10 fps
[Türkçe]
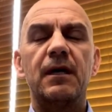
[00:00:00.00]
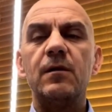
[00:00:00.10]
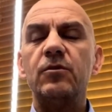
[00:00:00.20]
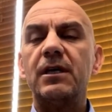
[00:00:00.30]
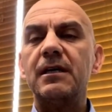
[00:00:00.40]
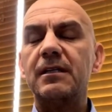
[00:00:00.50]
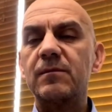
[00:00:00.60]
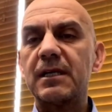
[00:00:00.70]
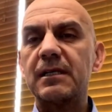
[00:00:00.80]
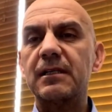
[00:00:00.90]
Halbuki
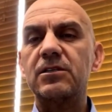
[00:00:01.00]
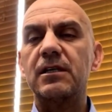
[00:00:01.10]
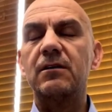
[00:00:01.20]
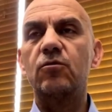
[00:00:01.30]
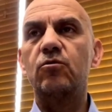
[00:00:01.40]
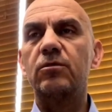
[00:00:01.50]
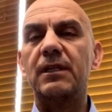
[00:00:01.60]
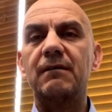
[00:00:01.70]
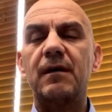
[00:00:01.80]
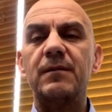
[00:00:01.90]
eğitim sadece
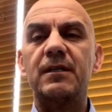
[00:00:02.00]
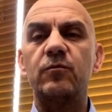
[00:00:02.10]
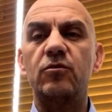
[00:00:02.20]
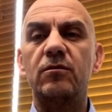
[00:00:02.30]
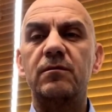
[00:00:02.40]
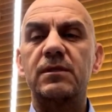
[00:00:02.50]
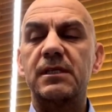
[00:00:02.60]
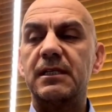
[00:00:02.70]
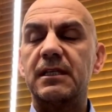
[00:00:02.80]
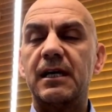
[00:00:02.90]
okulda devam etmiyor.
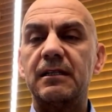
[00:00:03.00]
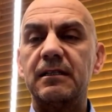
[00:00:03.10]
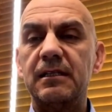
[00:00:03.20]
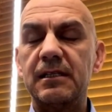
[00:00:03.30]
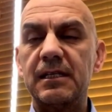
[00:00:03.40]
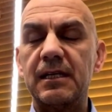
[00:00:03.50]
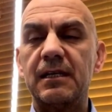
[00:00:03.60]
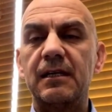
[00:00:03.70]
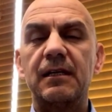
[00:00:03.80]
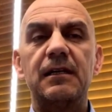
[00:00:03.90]
Sizin
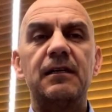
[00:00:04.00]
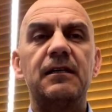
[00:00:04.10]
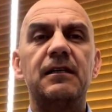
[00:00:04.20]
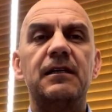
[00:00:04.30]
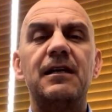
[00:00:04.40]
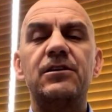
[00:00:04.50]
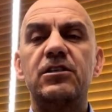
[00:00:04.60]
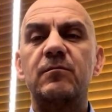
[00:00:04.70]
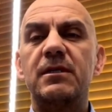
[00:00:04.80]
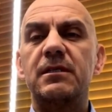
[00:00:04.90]
kendinize e,
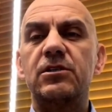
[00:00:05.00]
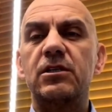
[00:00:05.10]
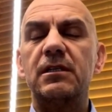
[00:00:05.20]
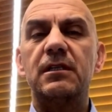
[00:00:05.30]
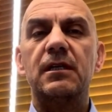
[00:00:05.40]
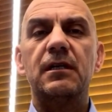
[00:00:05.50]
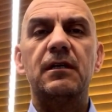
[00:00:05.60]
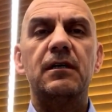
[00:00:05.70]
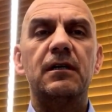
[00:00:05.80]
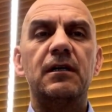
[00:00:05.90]
geliştirmeniz için
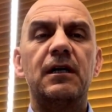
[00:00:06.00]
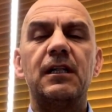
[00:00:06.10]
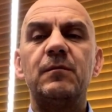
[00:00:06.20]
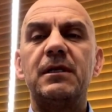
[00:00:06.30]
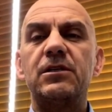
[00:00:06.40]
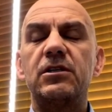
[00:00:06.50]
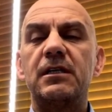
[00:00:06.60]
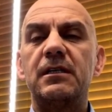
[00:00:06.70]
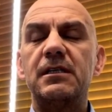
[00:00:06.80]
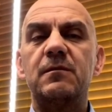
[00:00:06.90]
e,
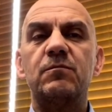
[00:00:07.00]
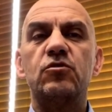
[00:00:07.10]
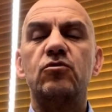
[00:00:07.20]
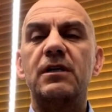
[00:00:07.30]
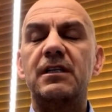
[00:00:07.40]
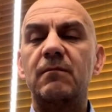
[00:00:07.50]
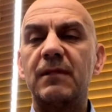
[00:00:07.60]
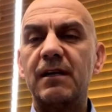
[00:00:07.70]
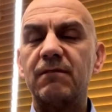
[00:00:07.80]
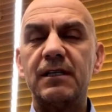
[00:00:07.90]
alabileceğiniz bir sürü
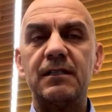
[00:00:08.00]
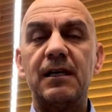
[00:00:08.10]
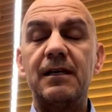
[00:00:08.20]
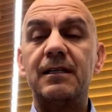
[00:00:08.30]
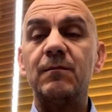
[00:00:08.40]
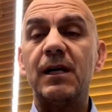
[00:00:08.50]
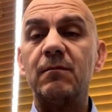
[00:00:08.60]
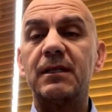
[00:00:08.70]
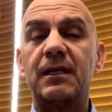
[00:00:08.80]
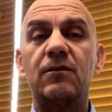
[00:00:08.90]
eğitimler var. Eğitim
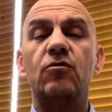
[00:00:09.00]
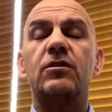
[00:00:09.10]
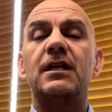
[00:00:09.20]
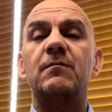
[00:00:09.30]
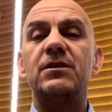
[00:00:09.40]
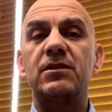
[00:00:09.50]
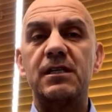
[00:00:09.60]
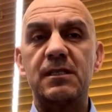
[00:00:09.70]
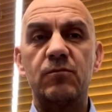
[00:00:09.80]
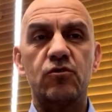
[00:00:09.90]
almadan
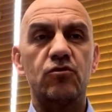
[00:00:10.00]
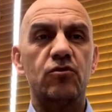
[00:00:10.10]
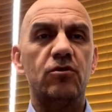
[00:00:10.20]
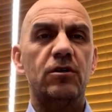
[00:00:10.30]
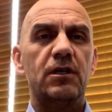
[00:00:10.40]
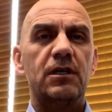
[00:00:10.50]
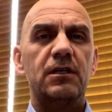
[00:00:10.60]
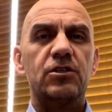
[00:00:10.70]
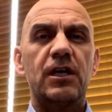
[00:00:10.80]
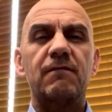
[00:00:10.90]
öğrenebileceğiniz bir sürü
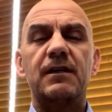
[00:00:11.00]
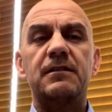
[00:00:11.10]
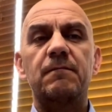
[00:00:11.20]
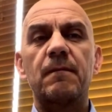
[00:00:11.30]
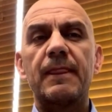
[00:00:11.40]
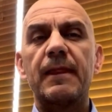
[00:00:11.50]
şey var.